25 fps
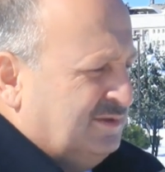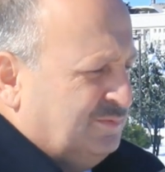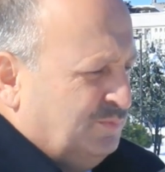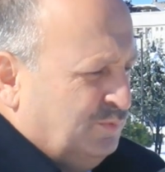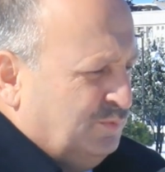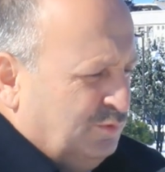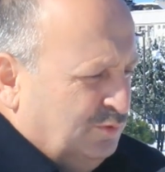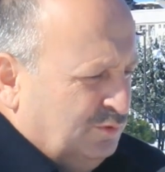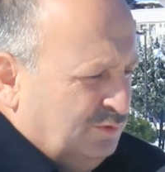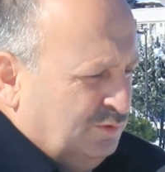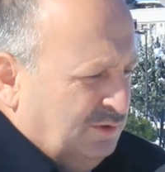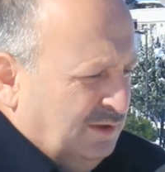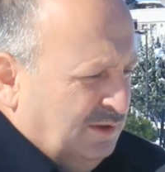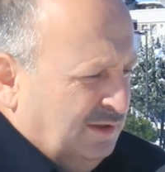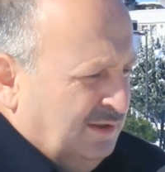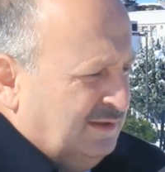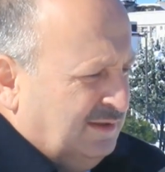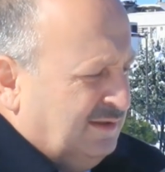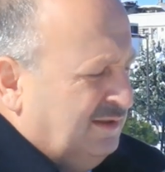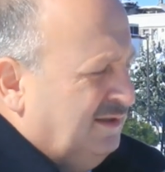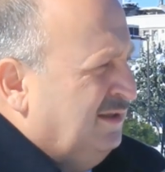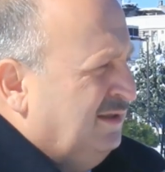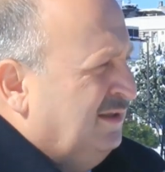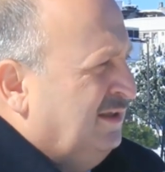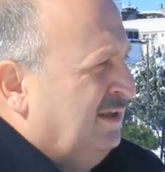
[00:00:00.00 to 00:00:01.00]
Bunu da
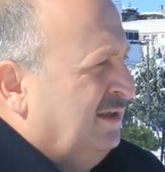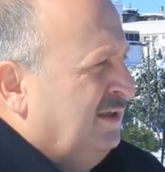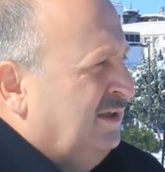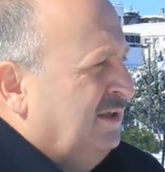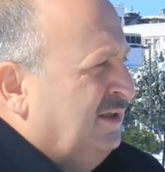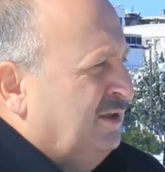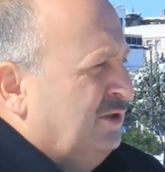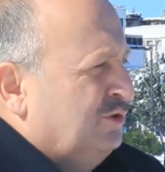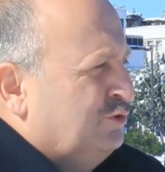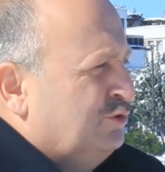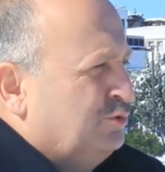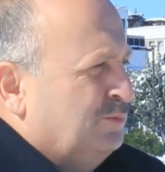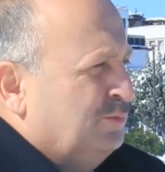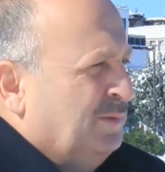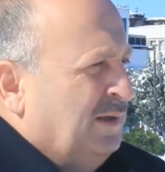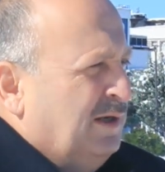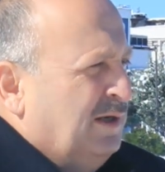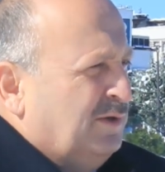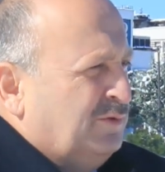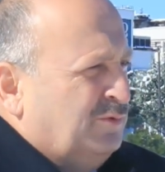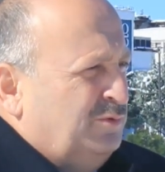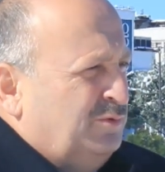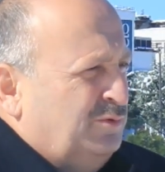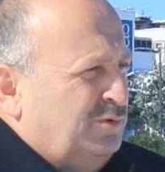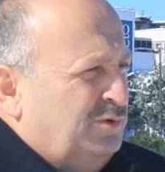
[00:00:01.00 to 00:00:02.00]
Cuma
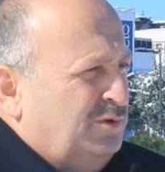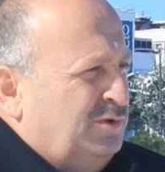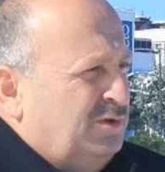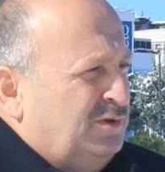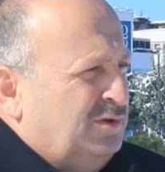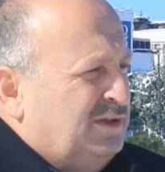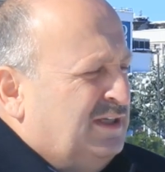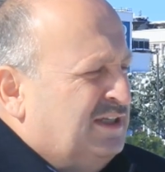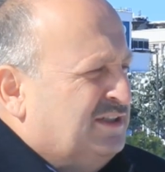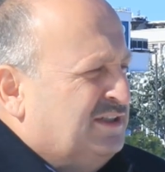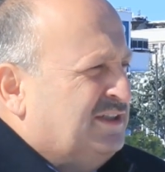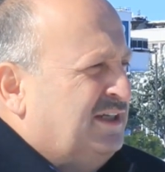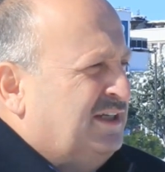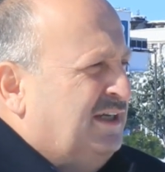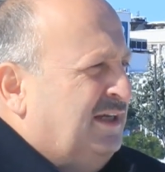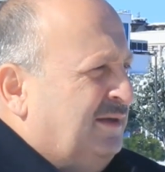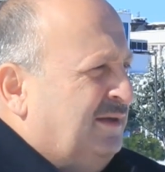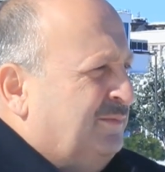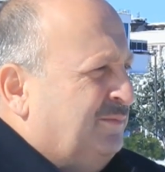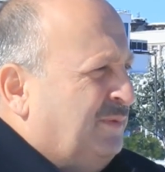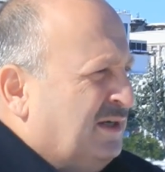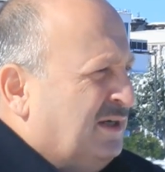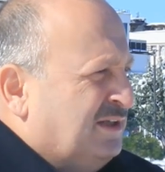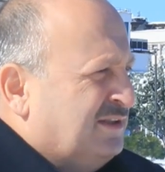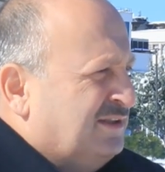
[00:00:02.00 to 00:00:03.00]
günü gece
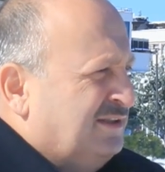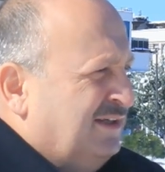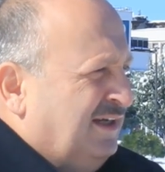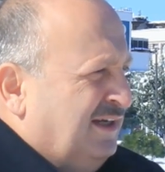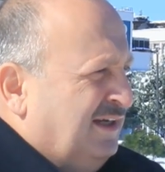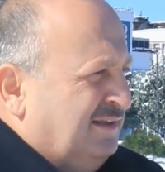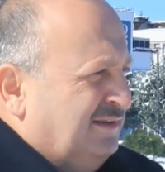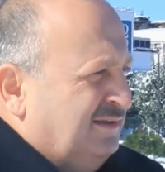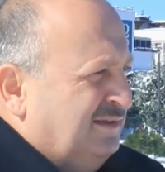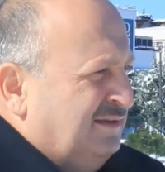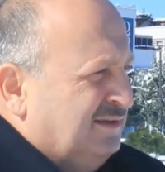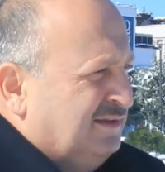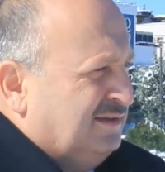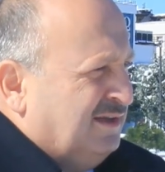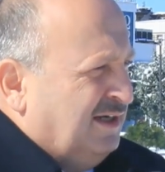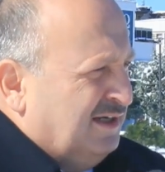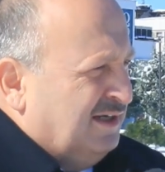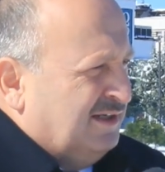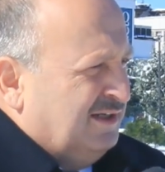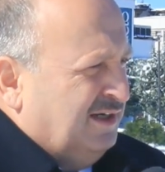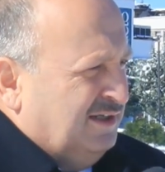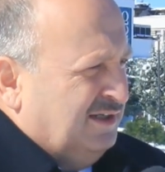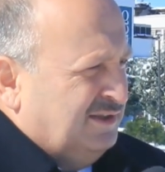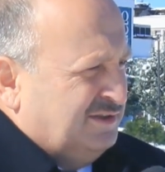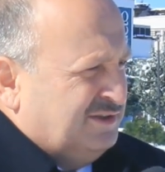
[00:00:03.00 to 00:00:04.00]
başlayan kar
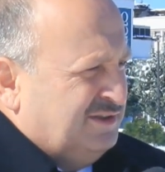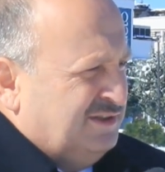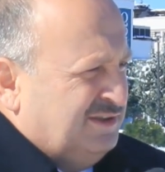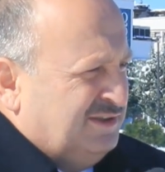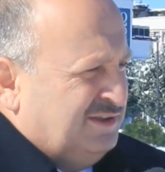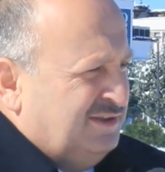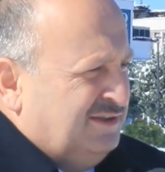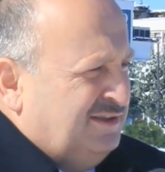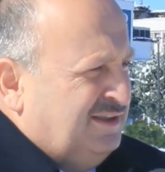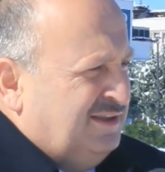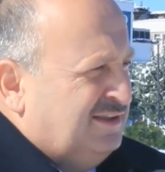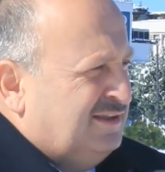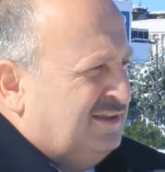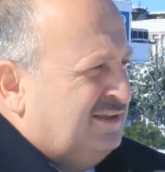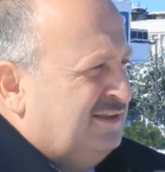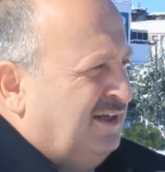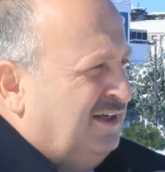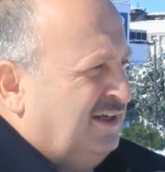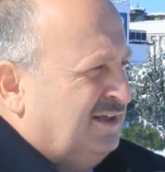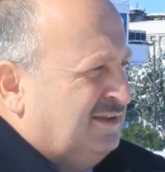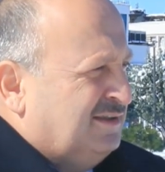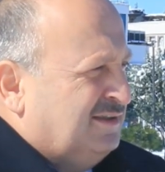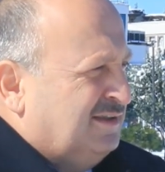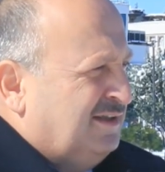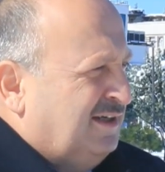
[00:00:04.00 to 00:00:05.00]
yağışı şiddetini
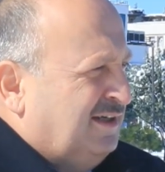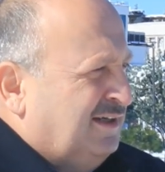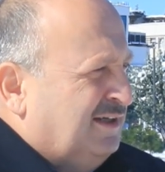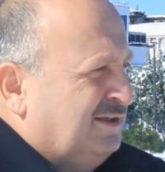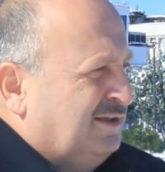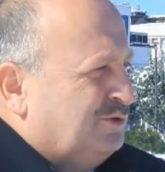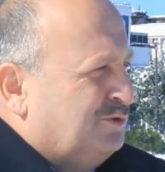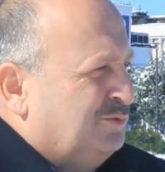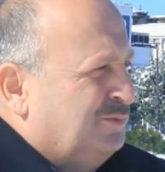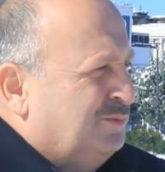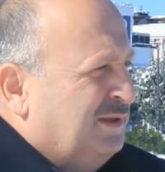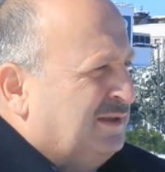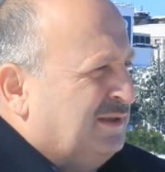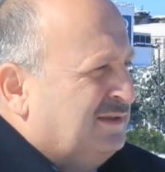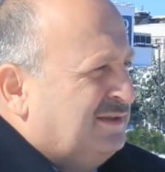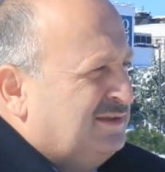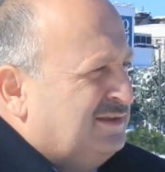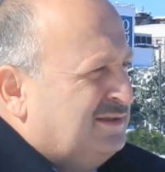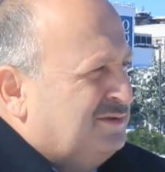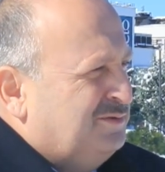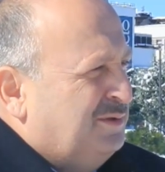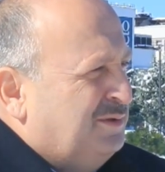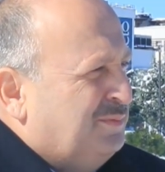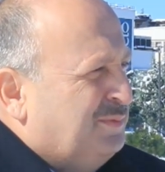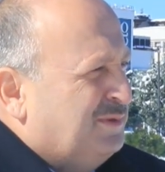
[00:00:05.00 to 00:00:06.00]
artırarak cumartesi
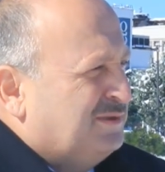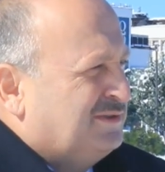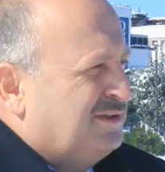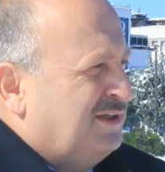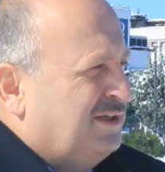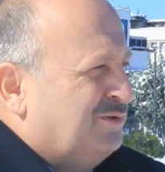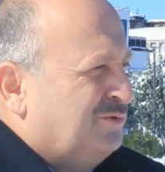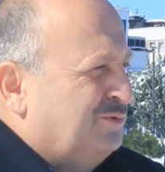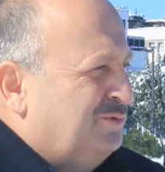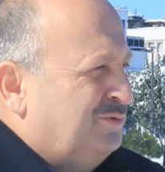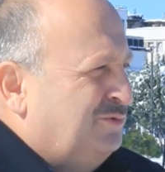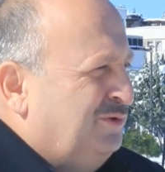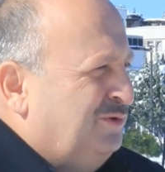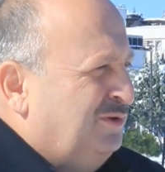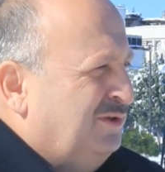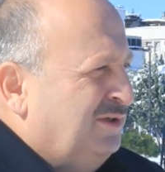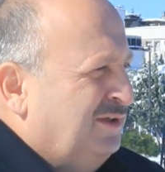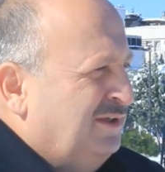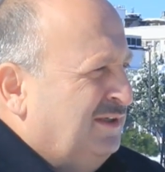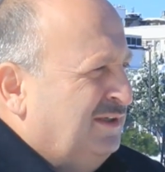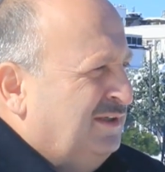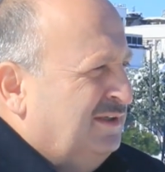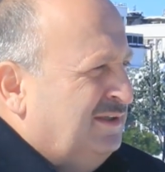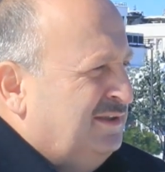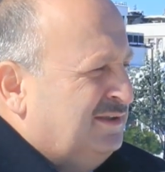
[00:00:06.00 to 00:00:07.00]
ve pazar günü
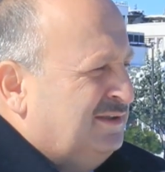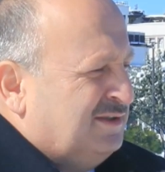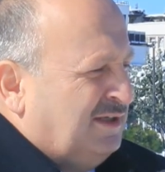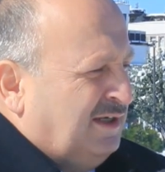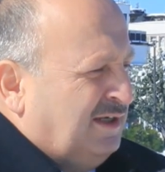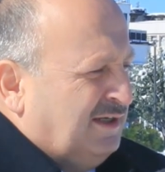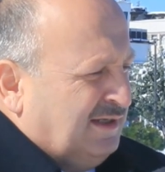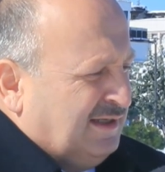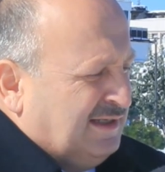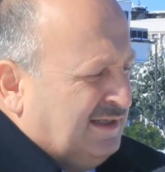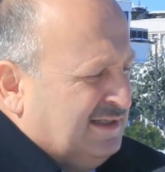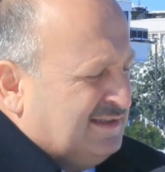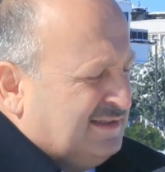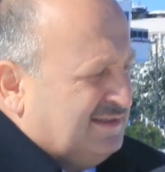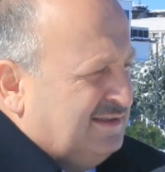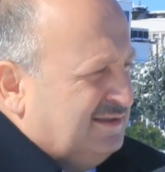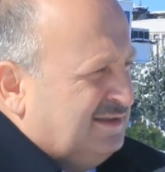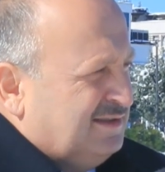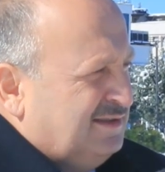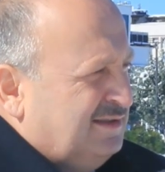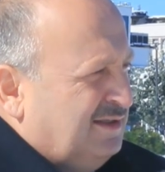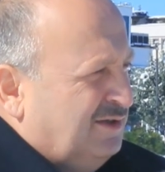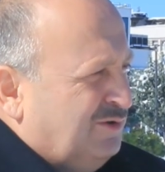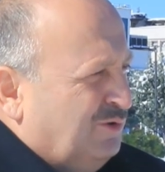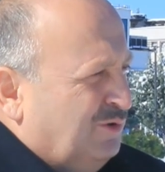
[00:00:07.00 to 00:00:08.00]
hiç ara
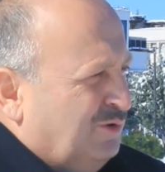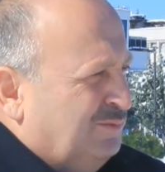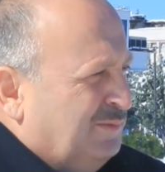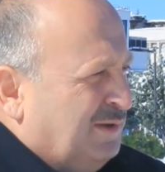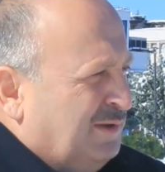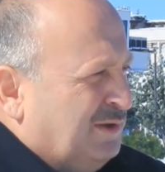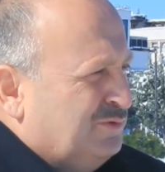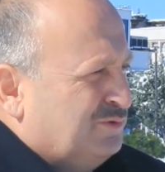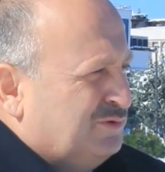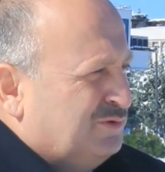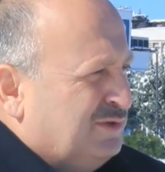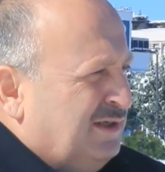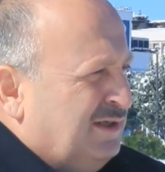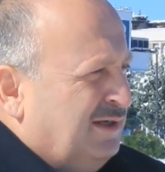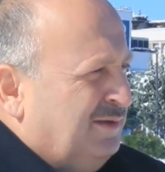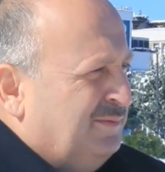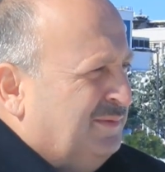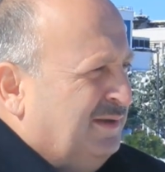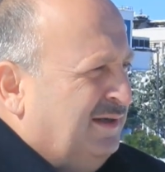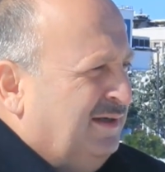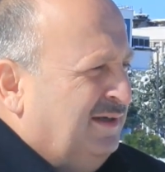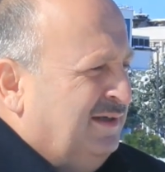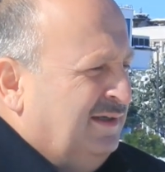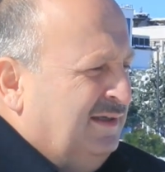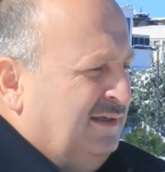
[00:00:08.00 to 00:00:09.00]
kesintiler olmak üzere ama
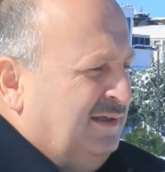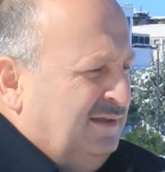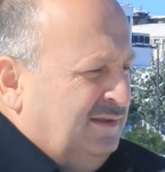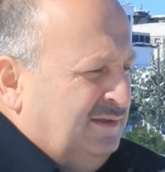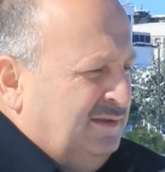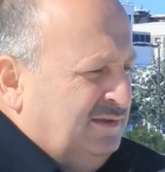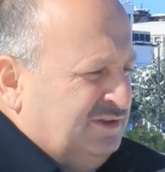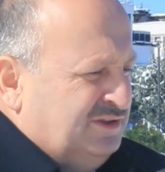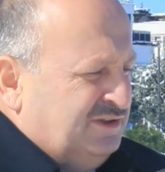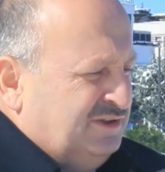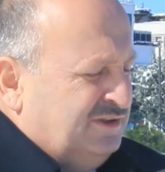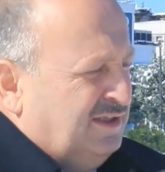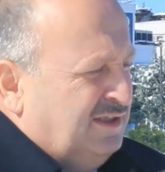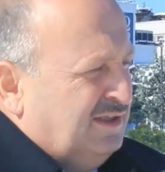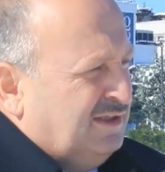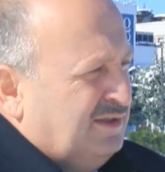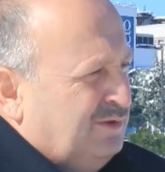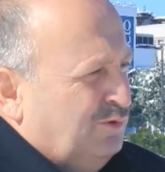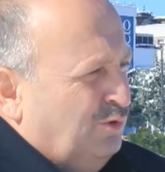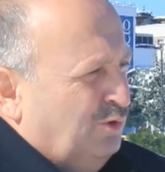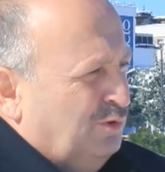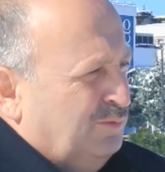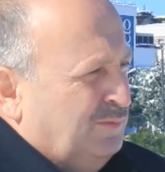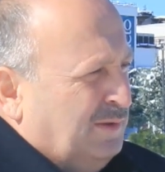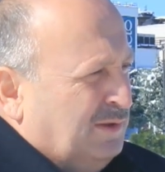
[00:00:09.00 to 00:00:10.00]
şiddetli
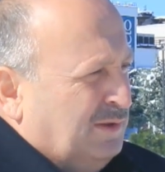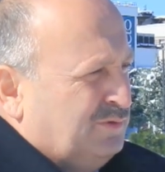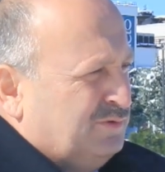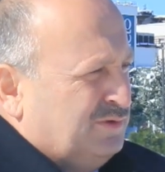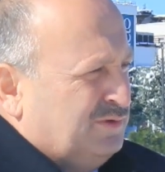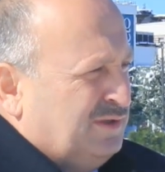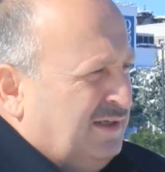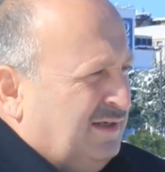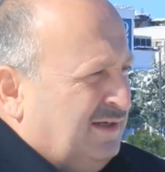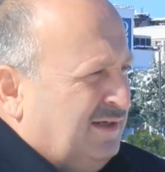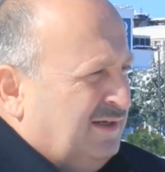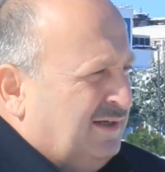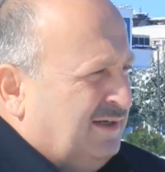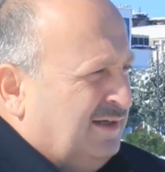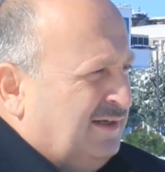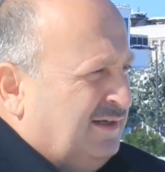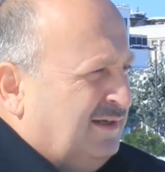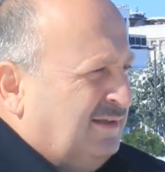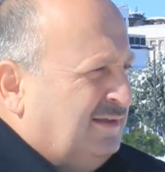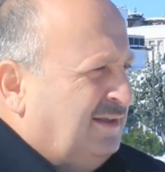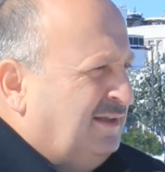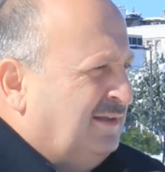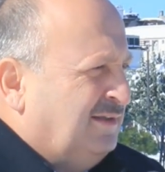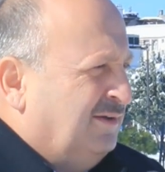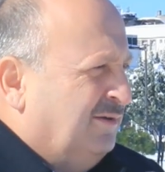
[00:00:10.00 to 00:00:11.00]
olmak üzere ara ara
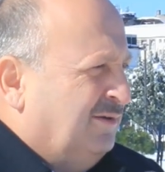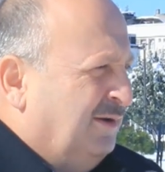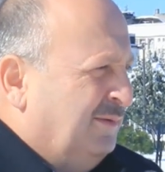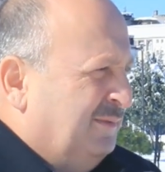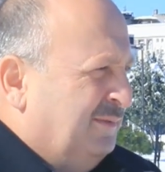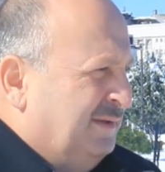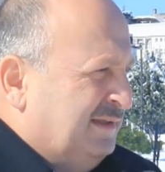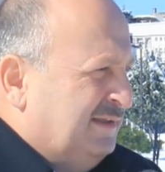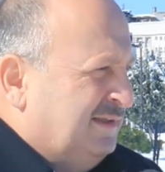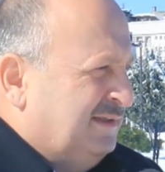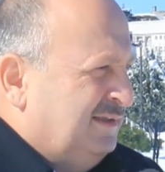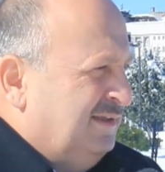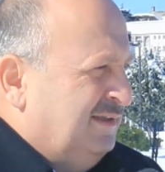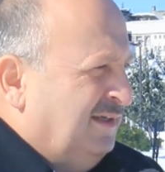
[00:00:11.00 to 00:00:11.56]
da devam etti.